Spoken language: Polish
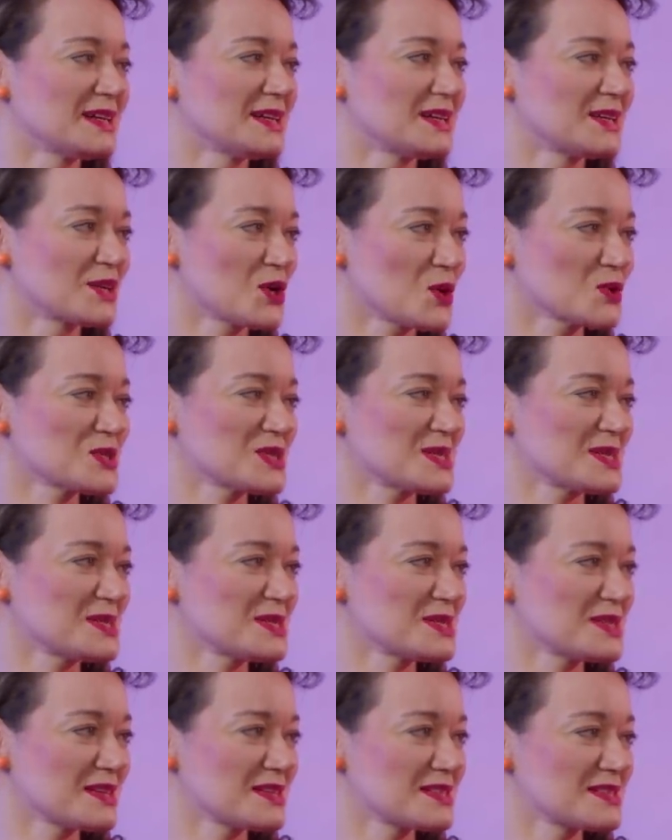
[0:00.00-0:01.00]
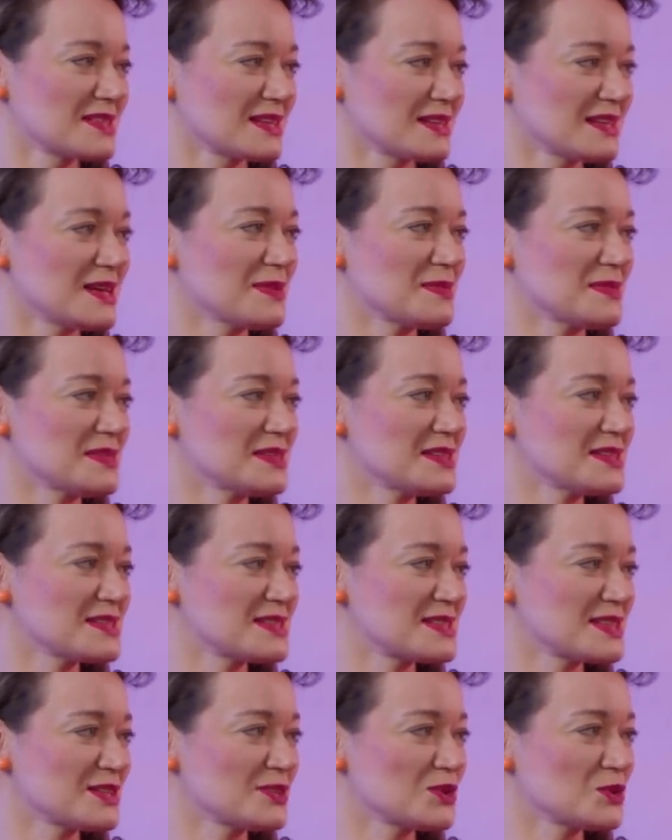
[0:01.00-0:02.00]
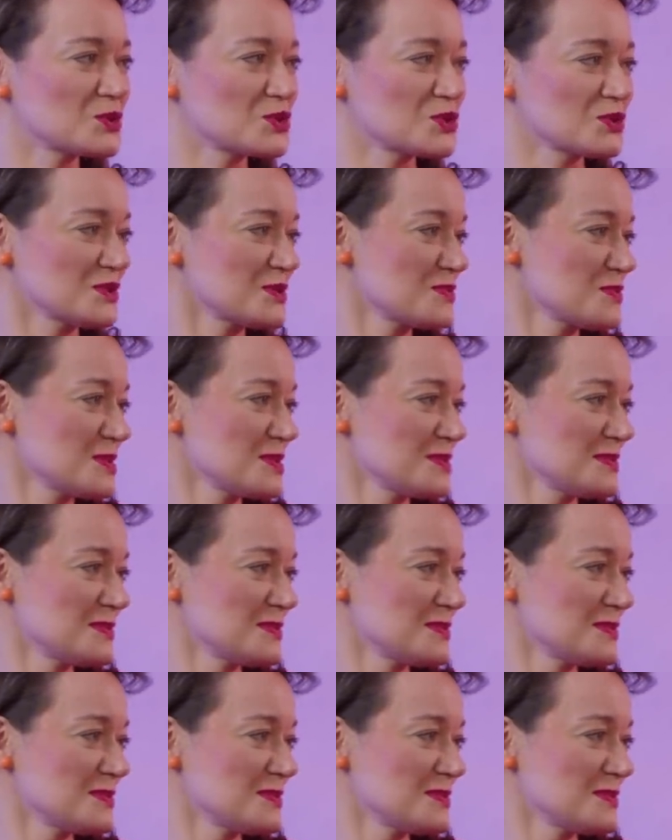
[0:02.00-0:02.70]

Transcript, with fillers: Rosji ze Stanami Zjednoczonymi.